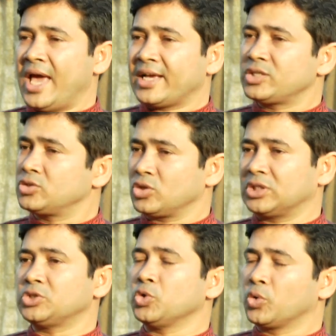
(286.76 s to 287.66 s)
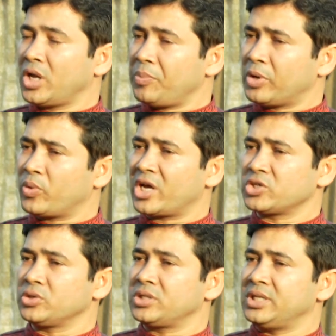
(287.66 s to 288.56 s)
এক তথা চকরিয়া পেকর
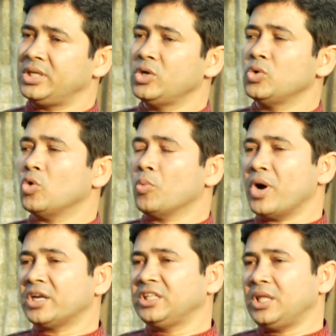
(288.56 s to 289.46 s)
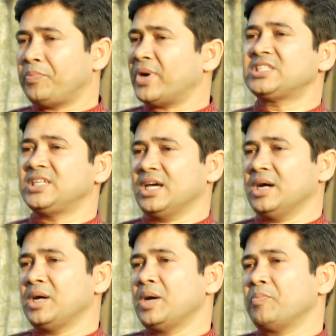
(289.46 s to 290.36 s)
আসনটি উপহার দিতে পারছি না
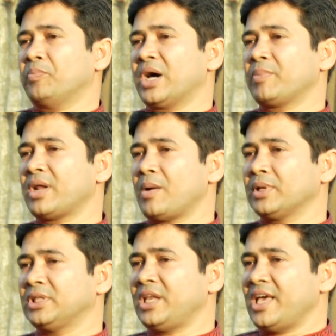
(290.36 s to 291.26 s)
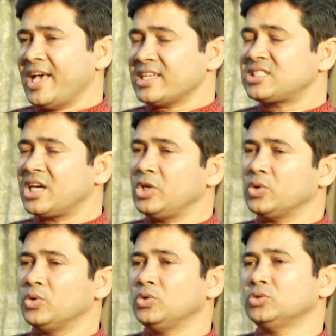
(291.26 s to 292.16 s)
বারবার আমাদের
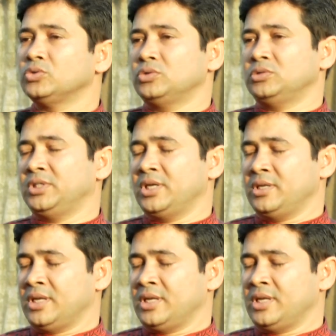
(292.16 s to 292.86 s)
স্থানীয় যে